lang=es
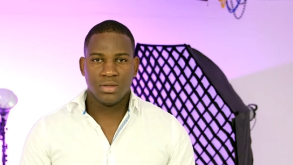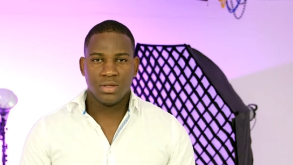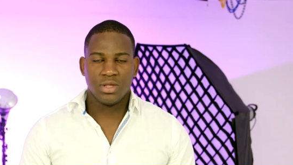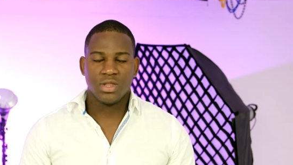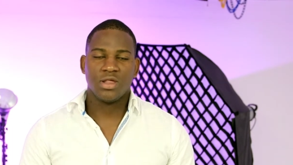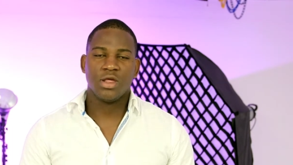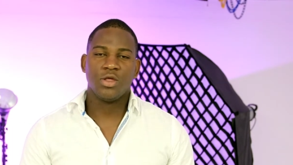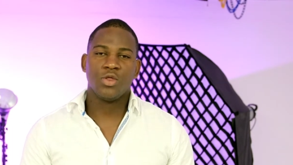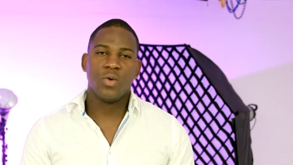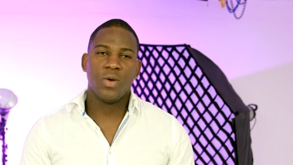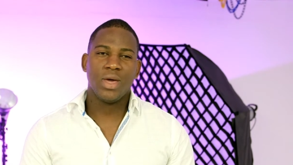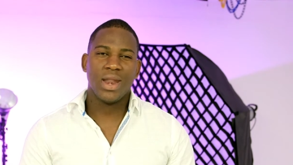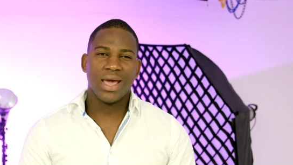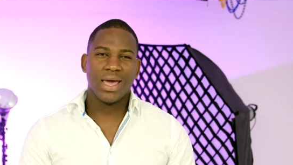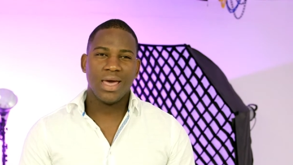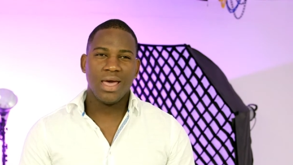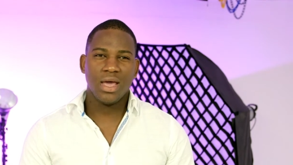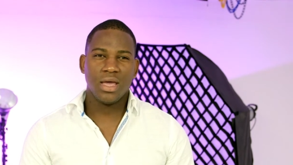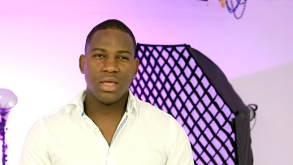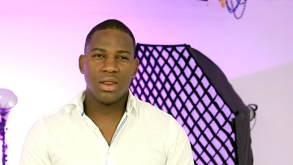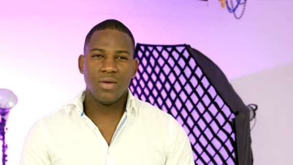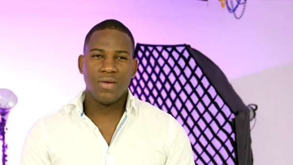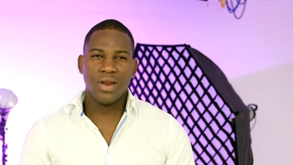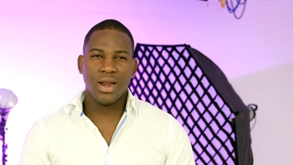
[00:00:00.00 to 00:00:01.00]
Si tuviera que
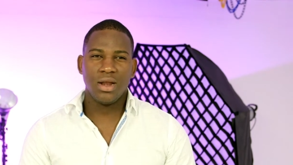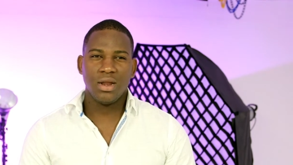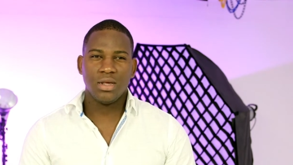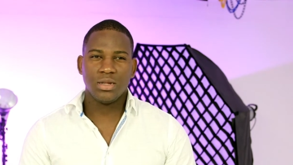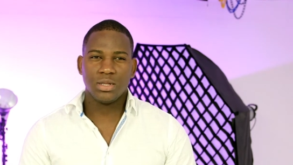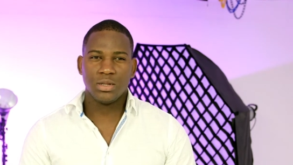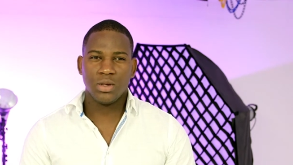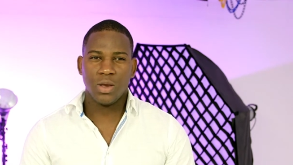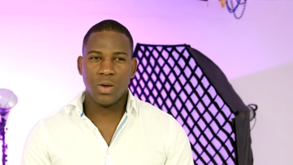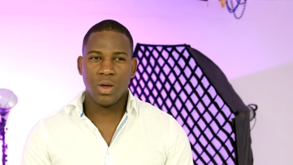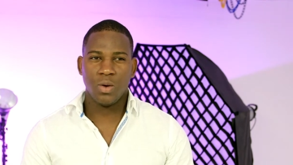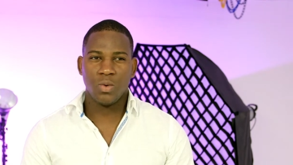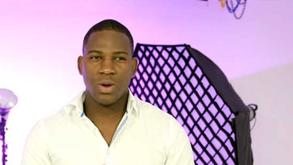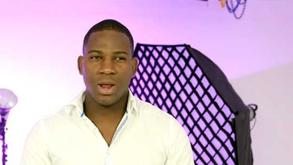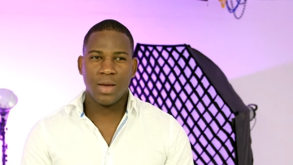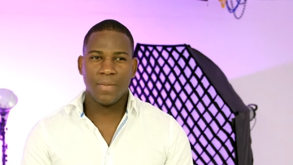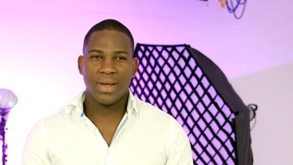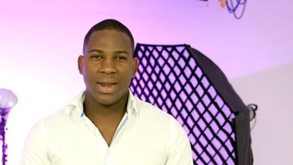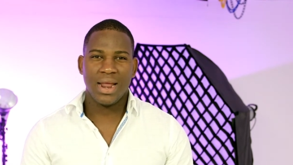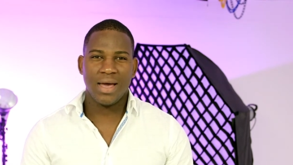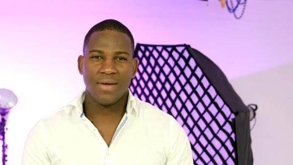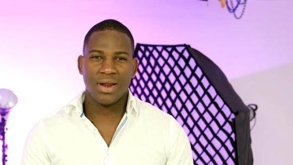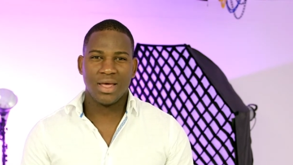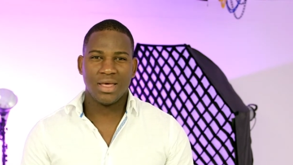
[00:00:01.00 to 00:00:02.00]
describir el liceo en una
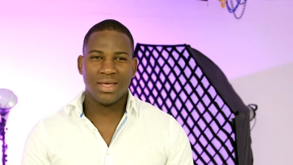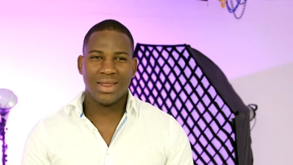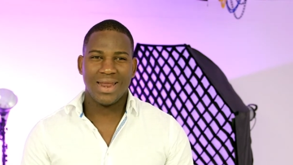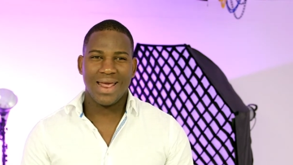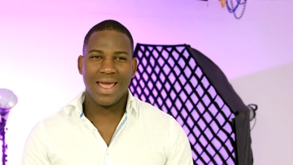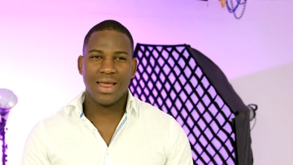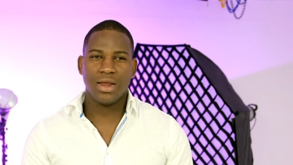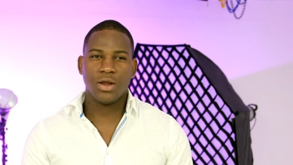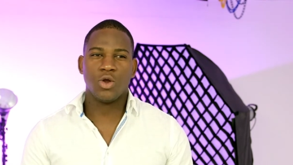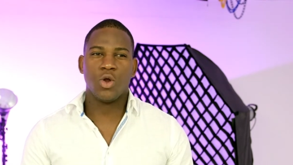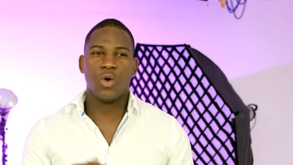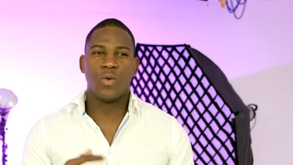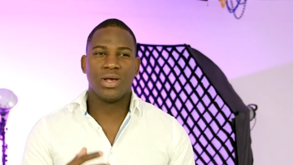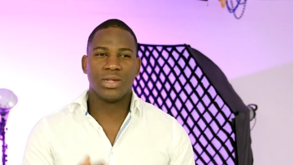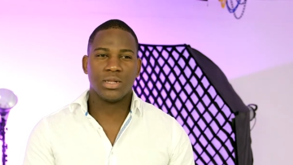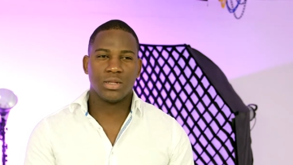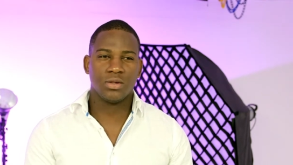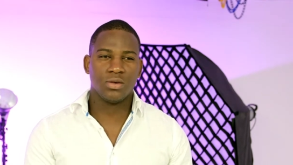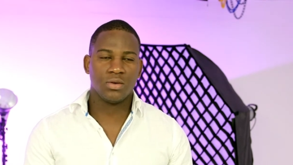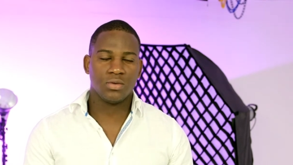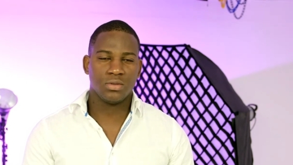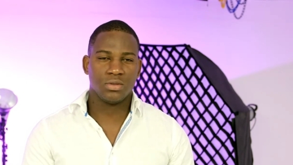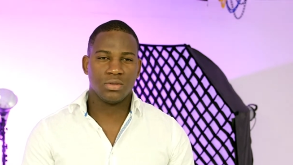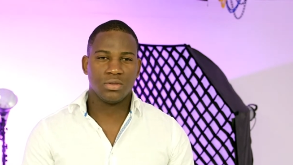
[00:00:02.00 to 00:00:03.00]
palabra diría
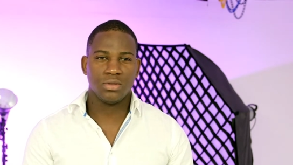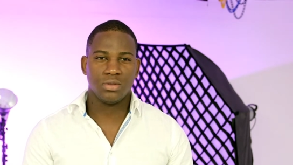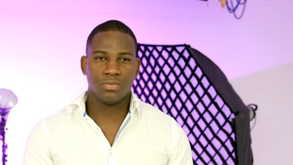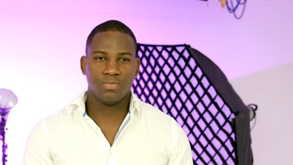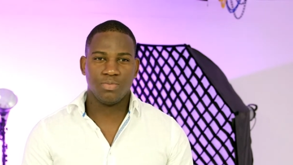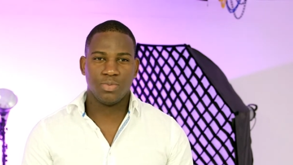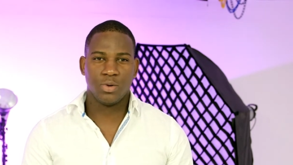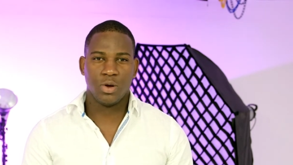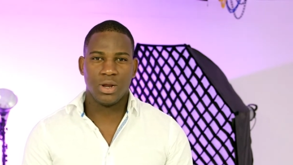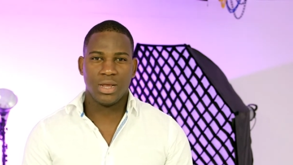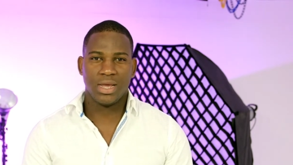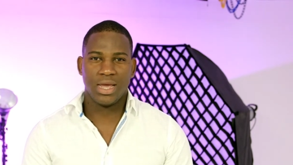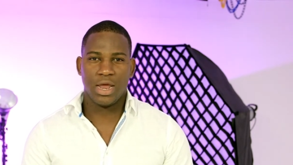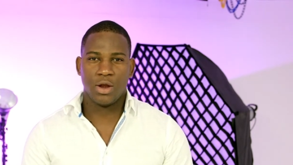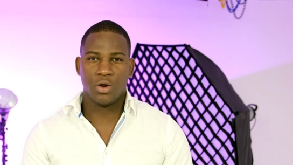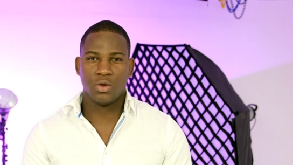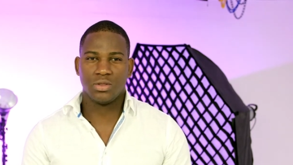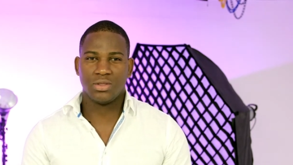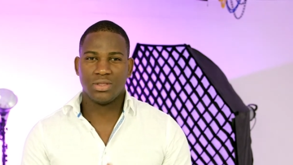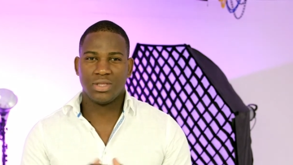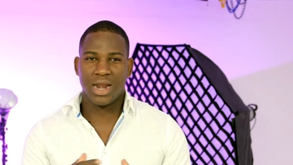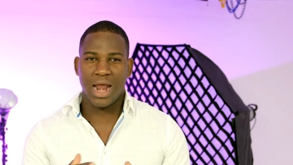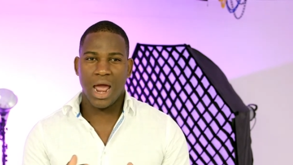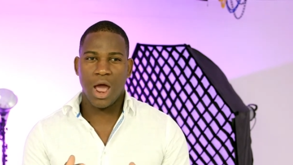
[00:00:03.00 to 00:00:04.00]
innovación, porque nos
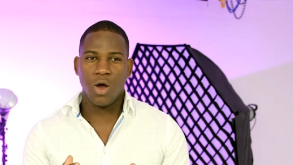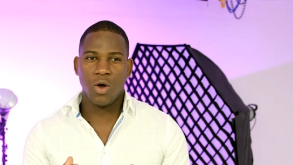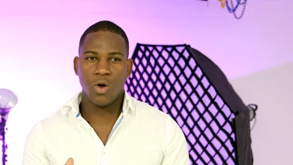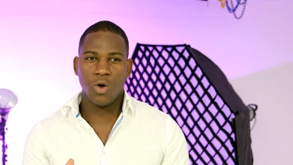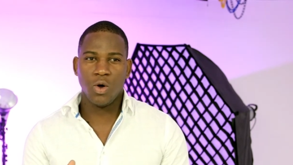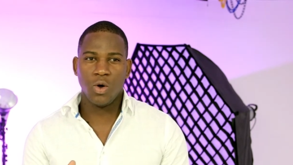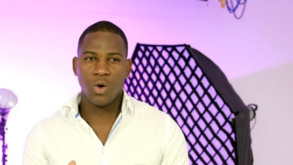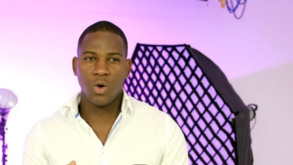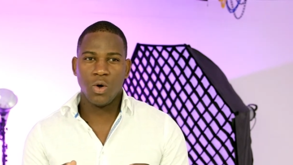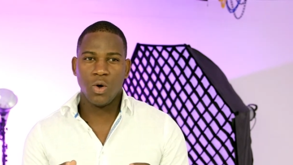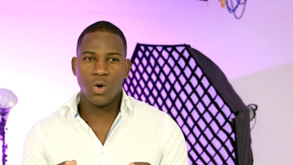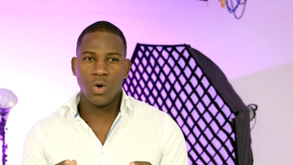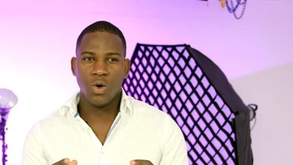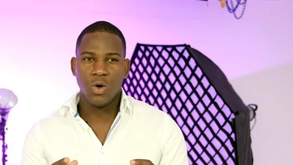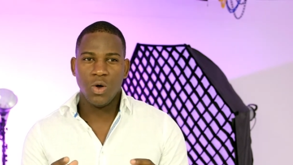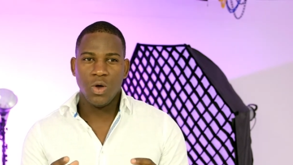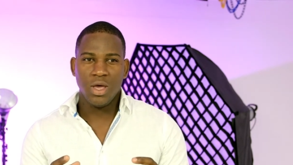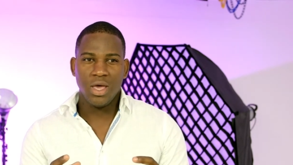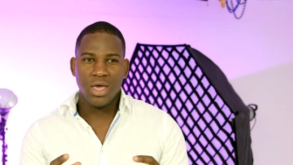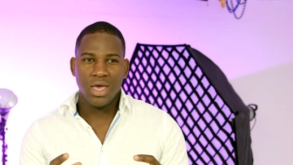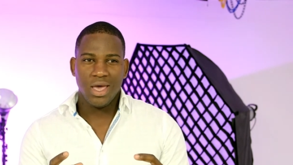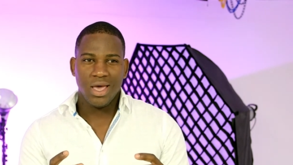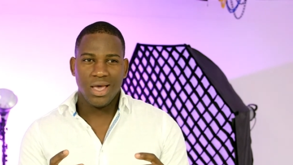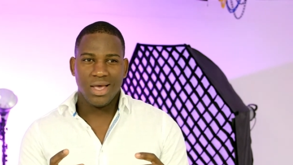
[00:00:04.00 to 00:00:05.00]
trajo
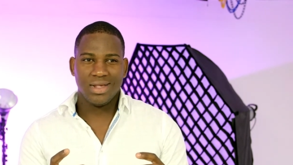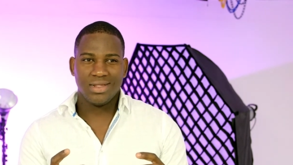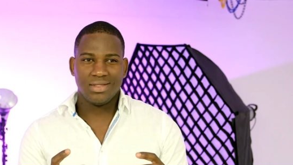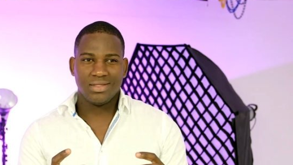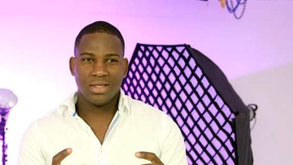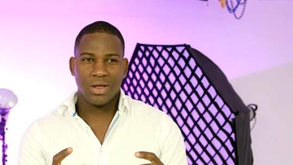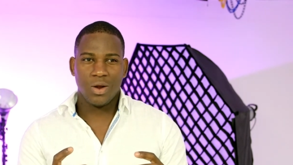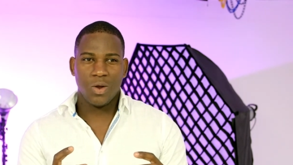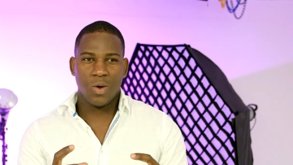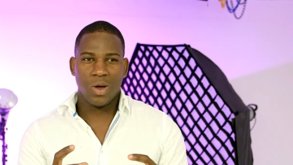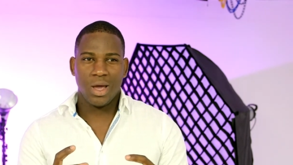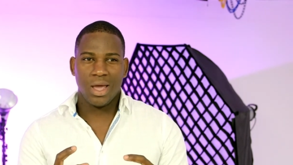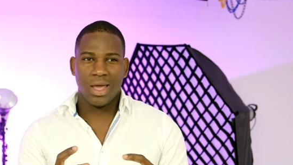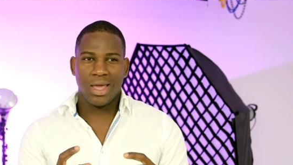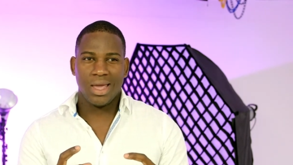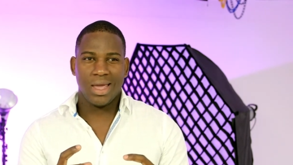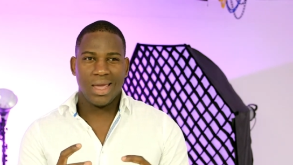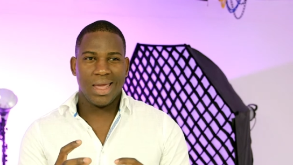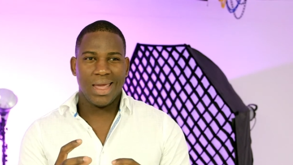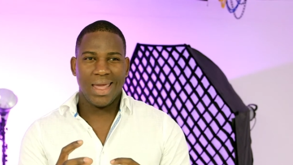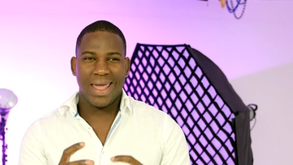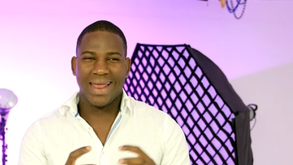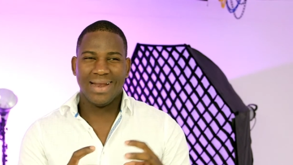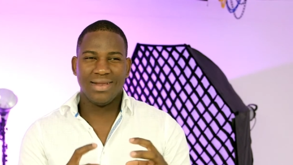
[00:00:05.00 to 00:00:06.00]
este, lo
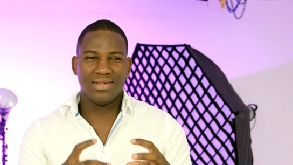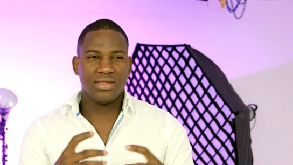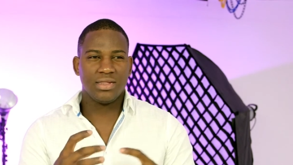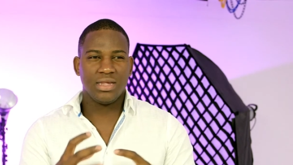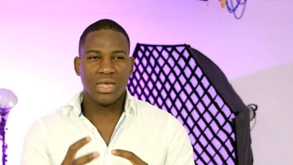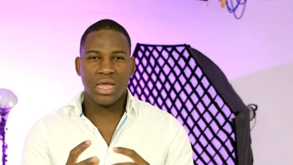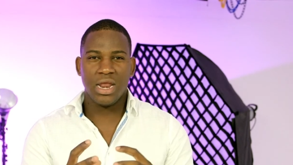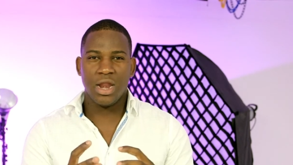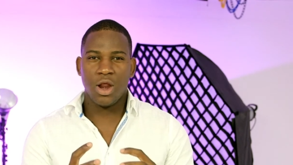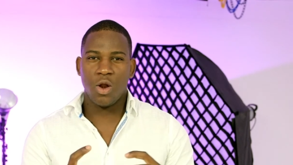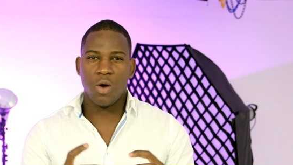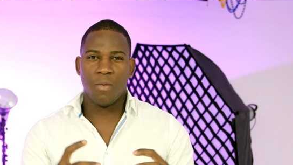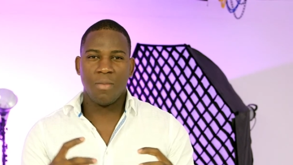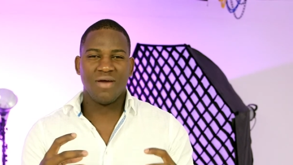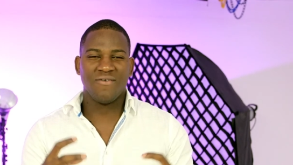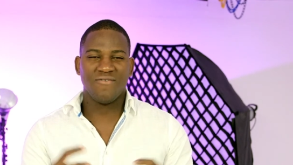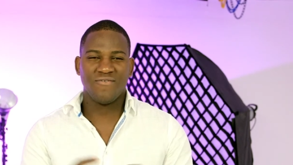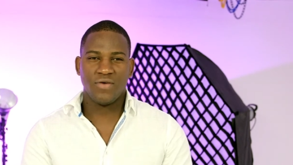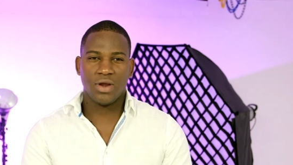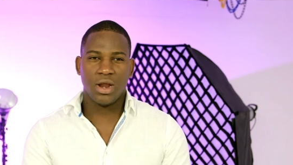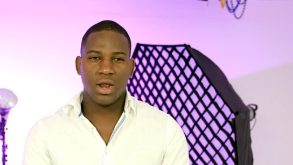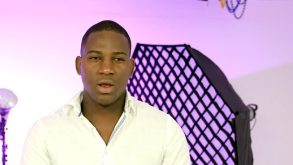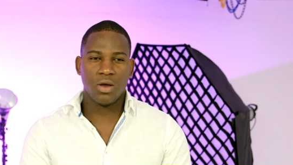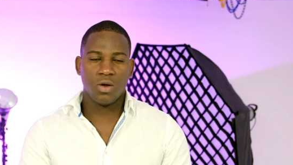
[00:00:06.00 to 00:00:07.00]
que el cine, lo más
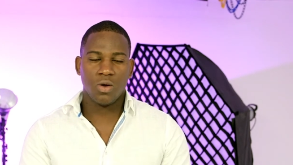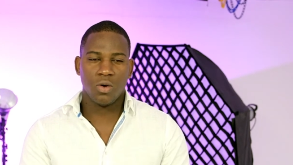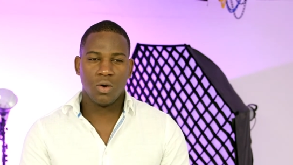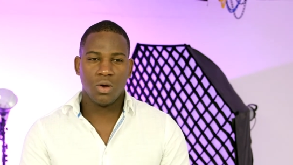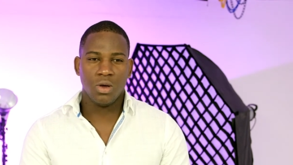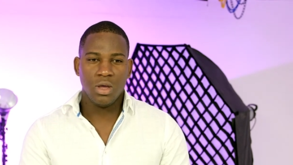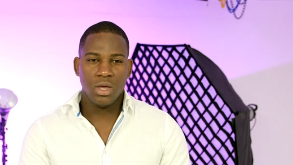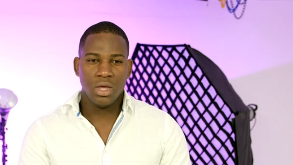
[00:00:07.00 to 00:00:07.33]
fresco.